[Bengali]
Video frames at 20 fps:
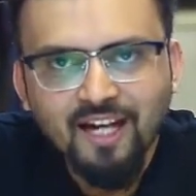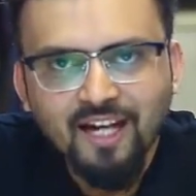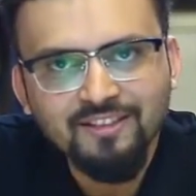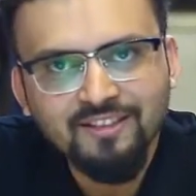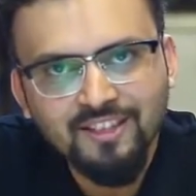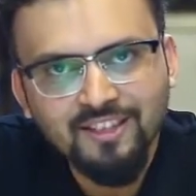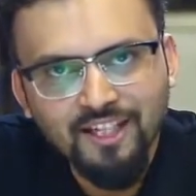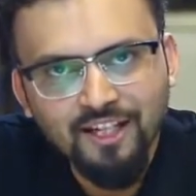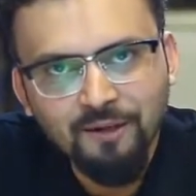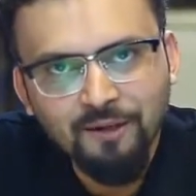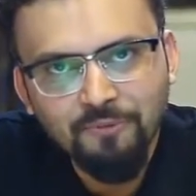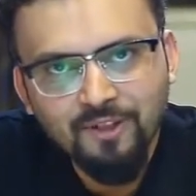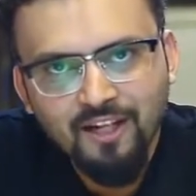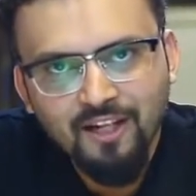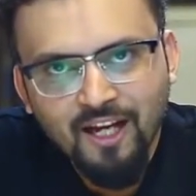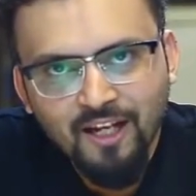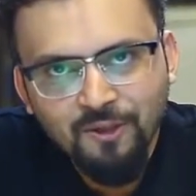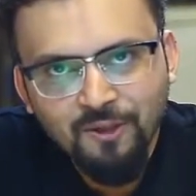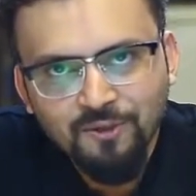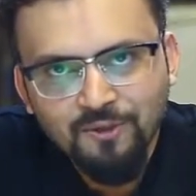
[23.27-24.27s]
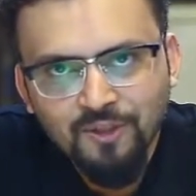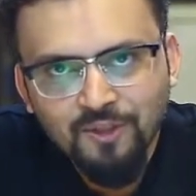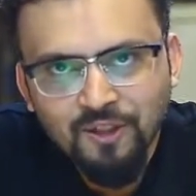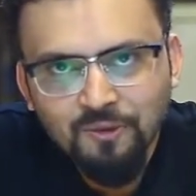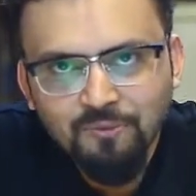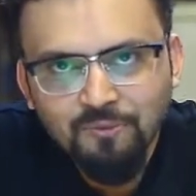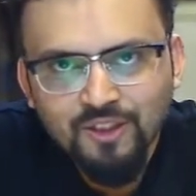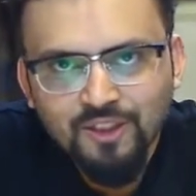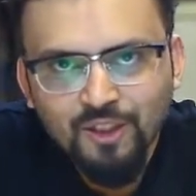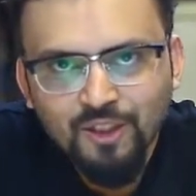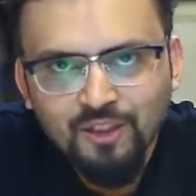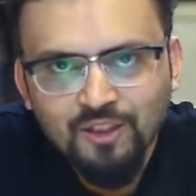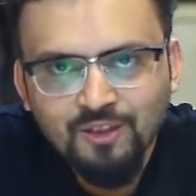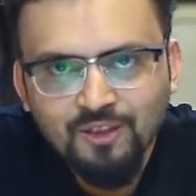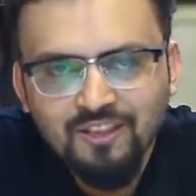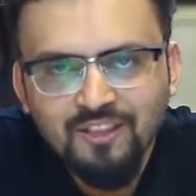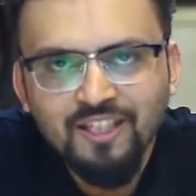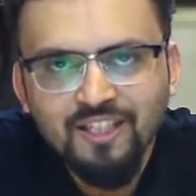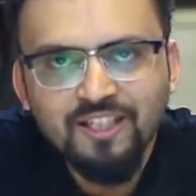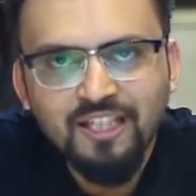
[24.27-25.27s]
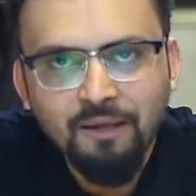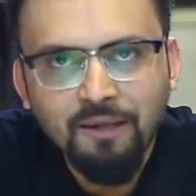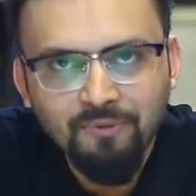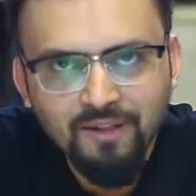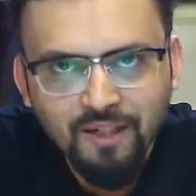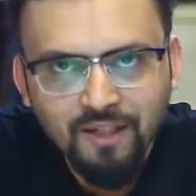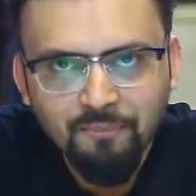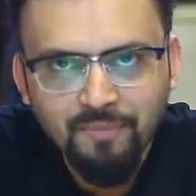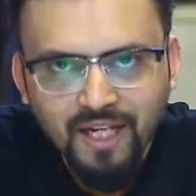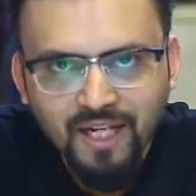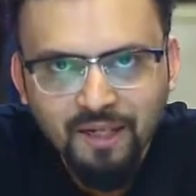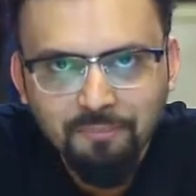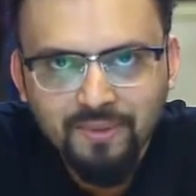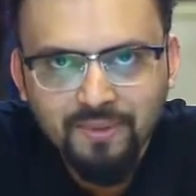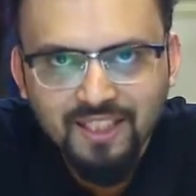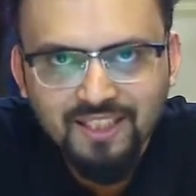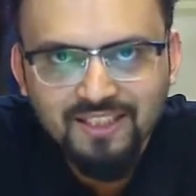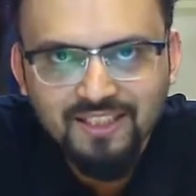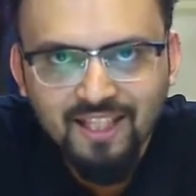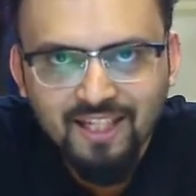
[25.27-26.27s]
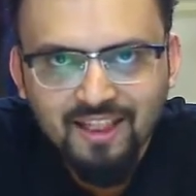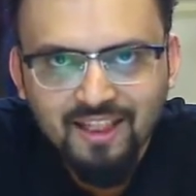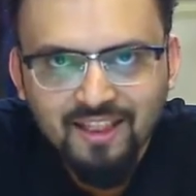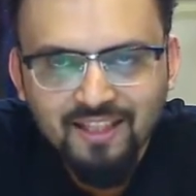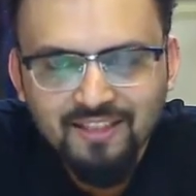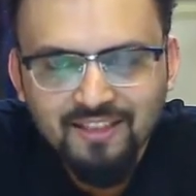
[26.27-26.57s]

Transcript: আজকে আমার আলোচনার বিষয় হচ্ছে ক্যামেরার মেগাপিক্সেল